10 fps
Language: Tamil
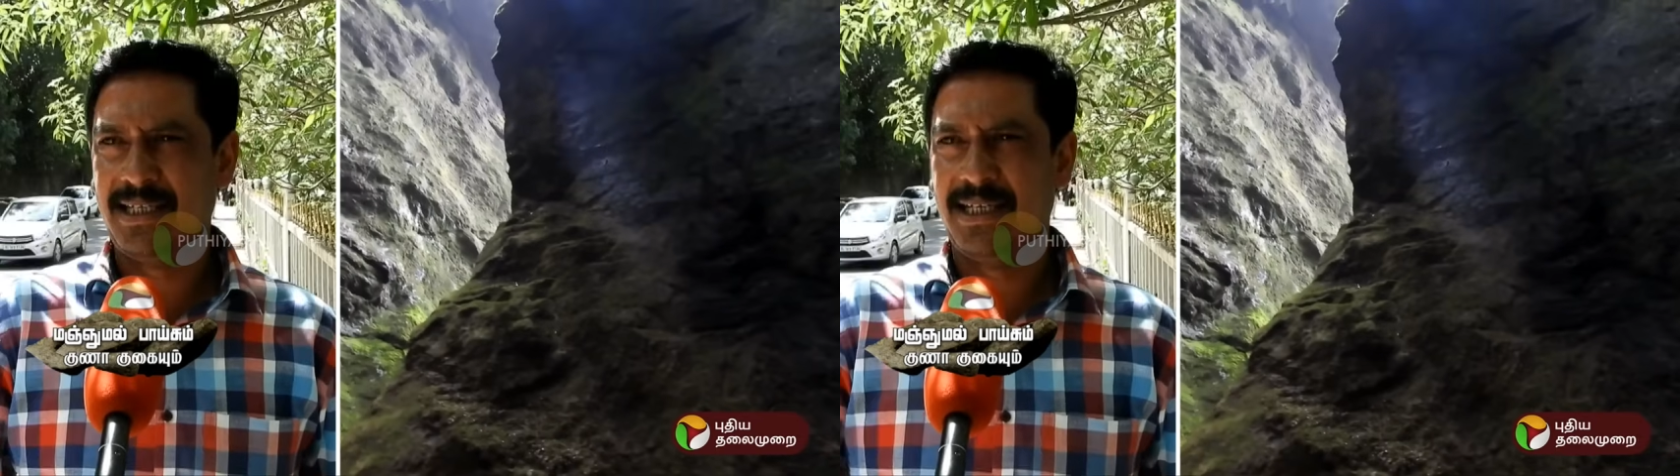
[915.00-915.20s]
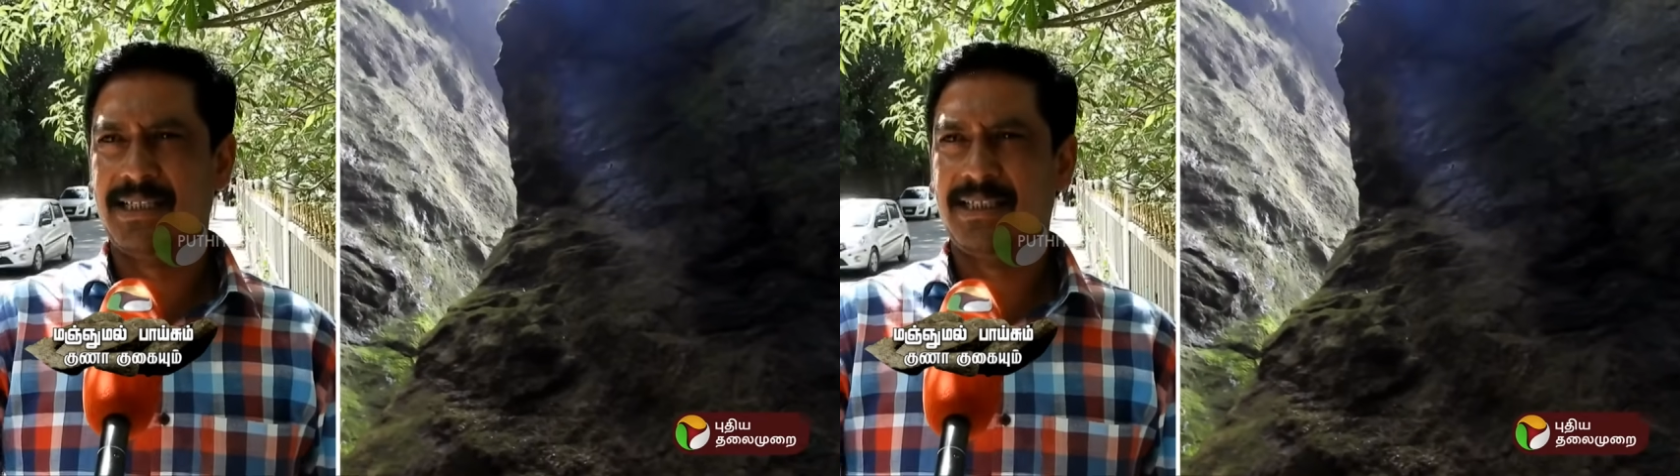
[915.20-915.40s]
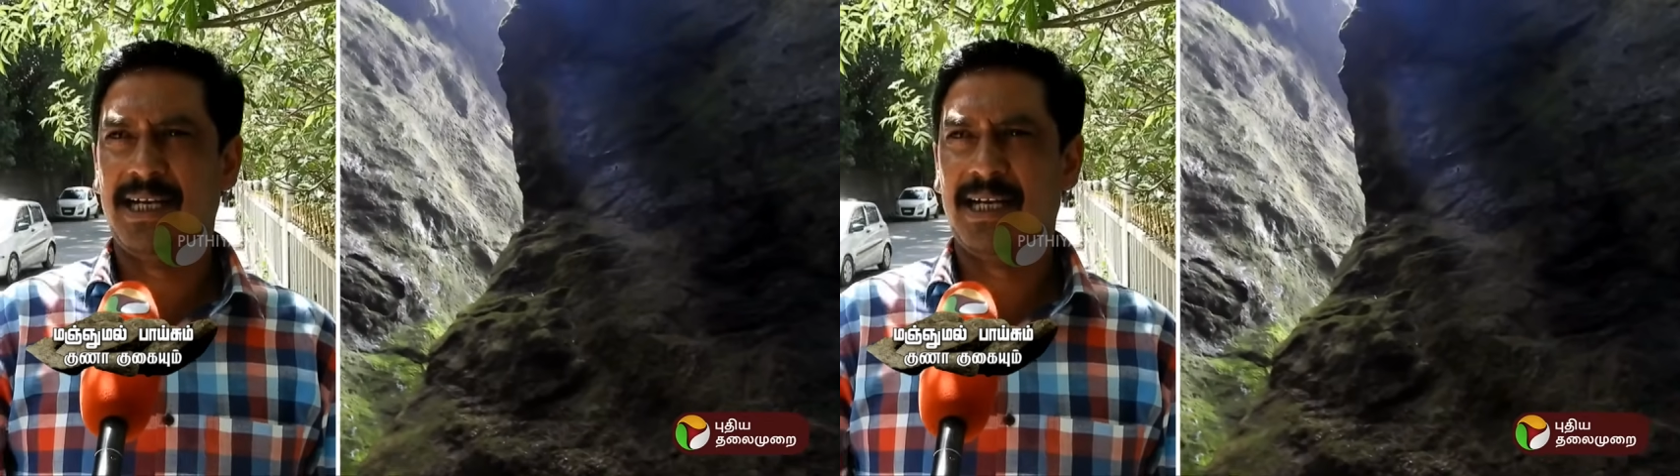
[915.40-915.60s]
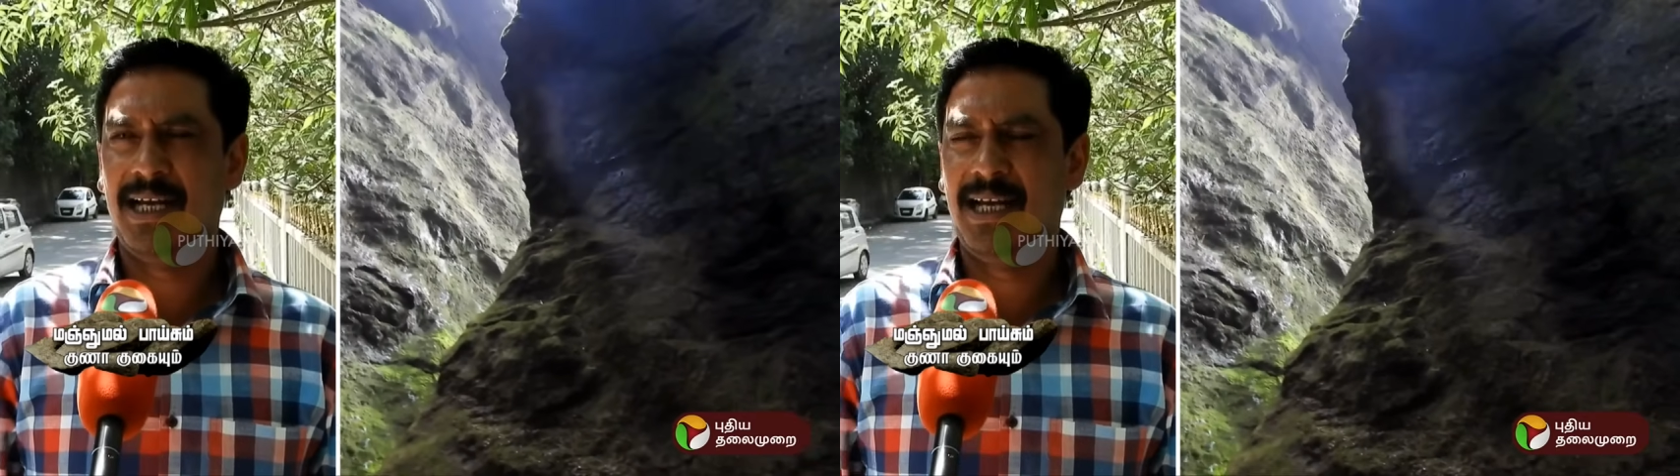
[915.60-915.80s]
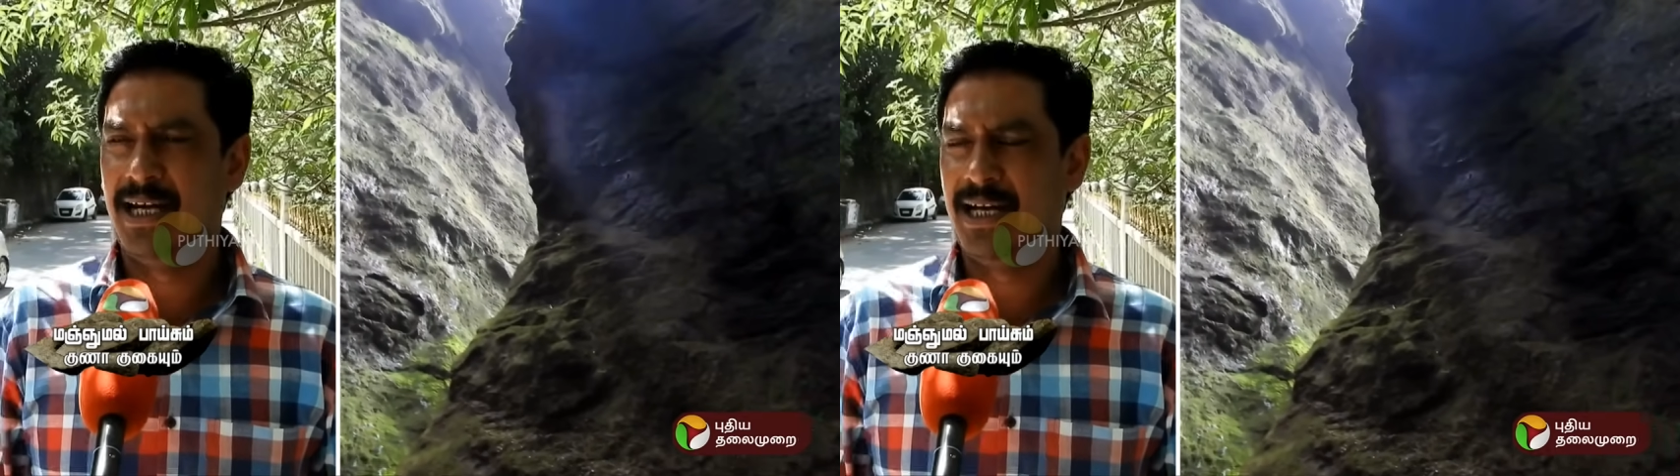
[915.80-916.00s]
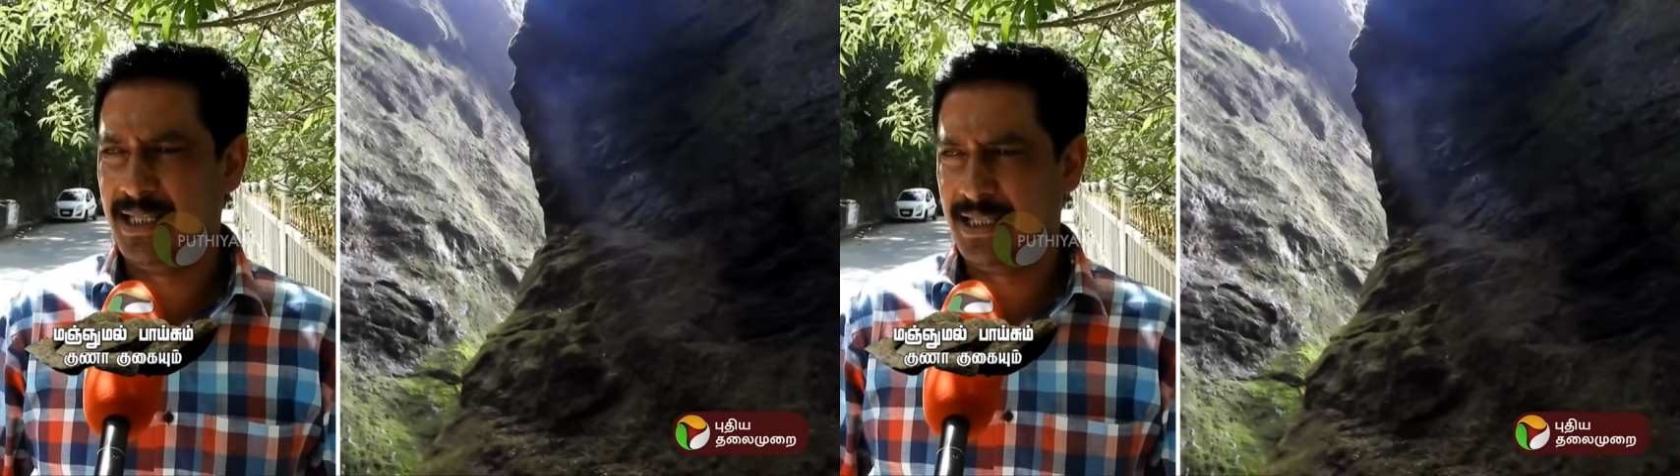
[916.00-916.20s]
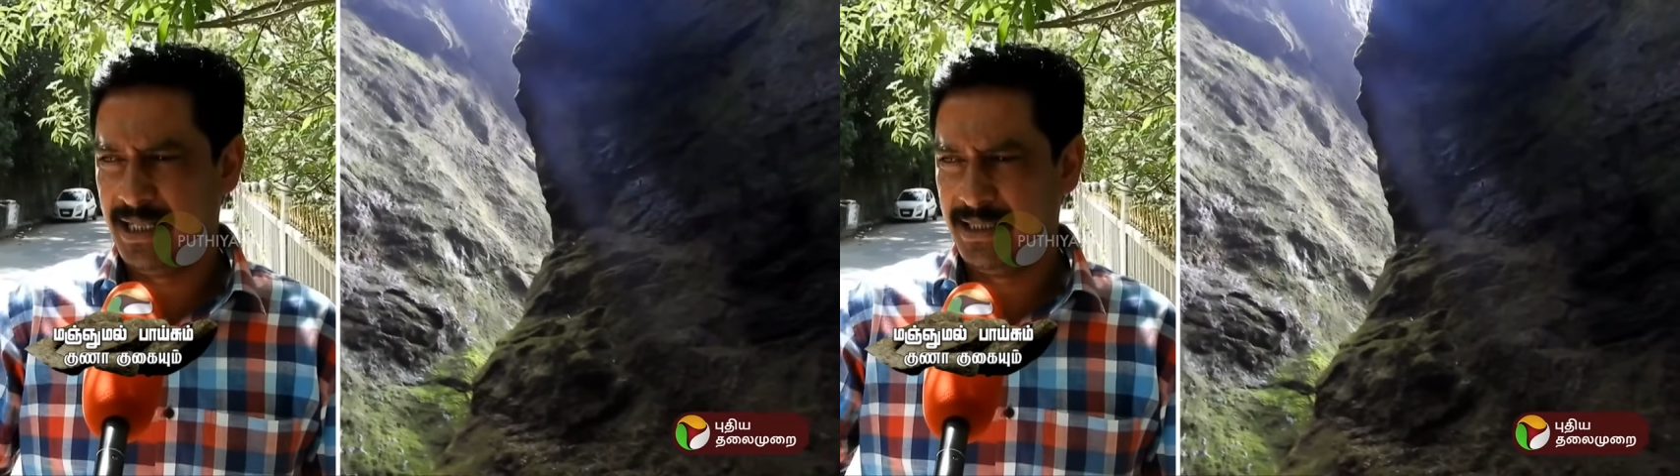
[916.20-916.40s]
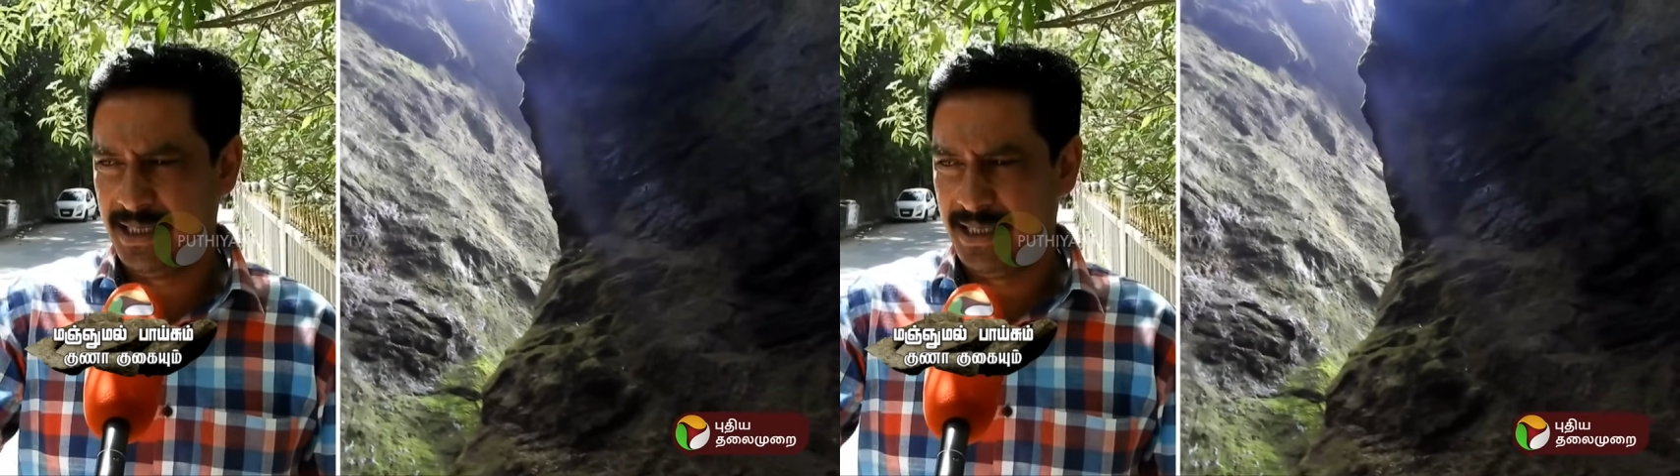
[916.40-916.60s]
அரசு என்ன செஞ்சாங்கன்னா
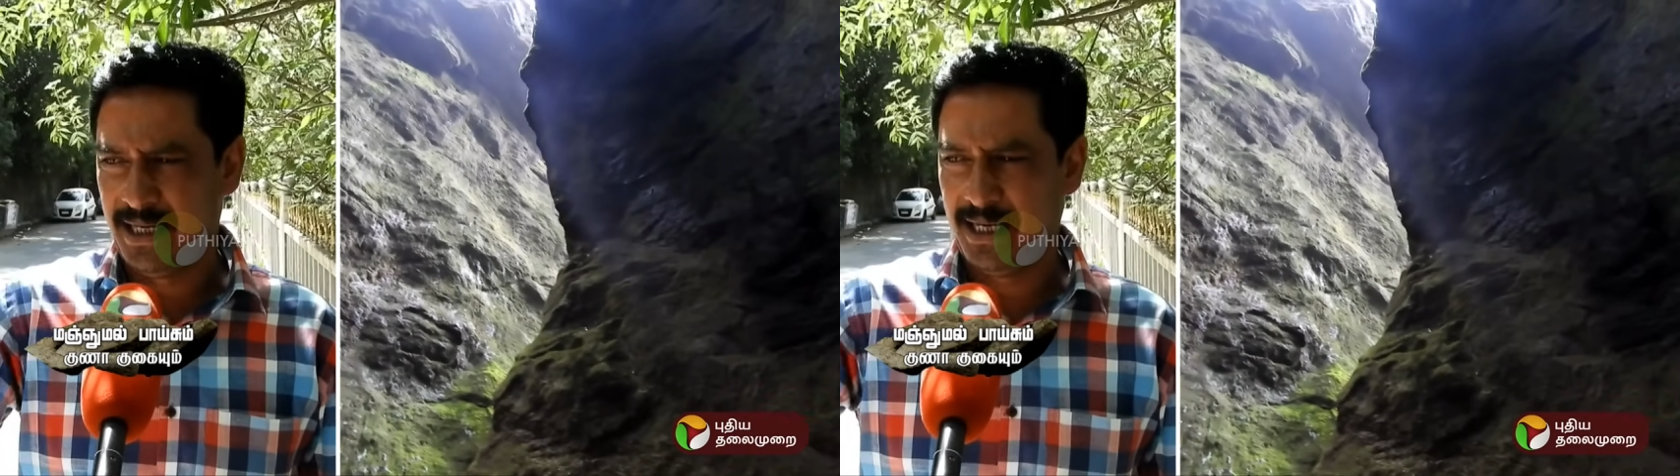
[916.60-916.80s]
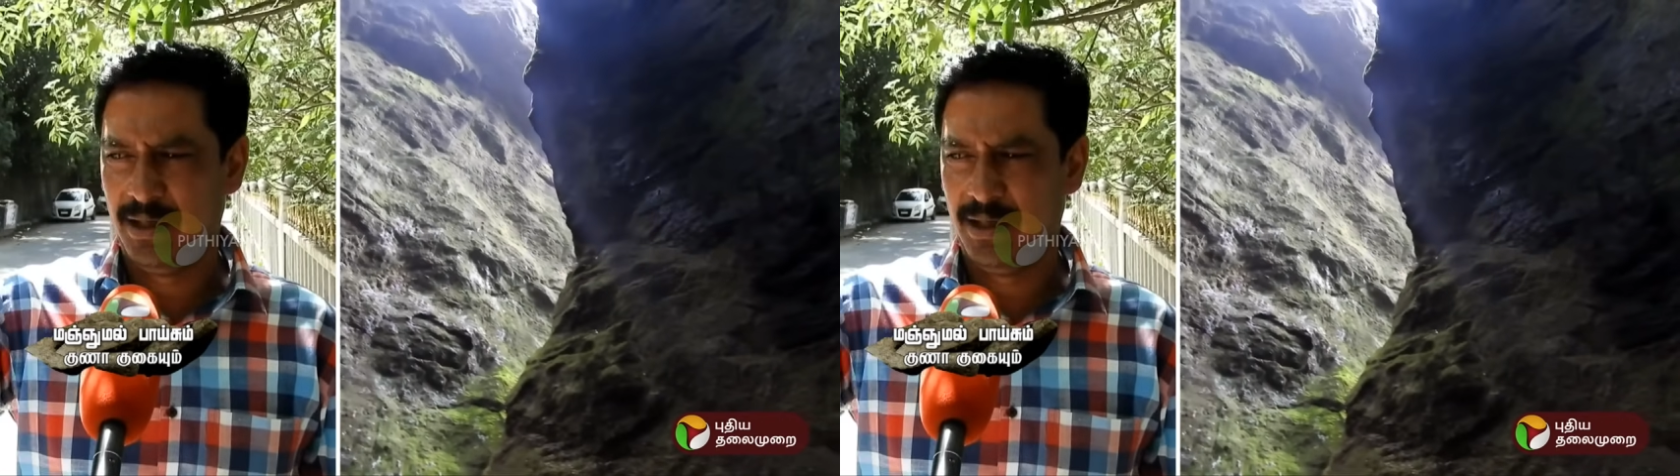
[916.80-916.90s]
அந்த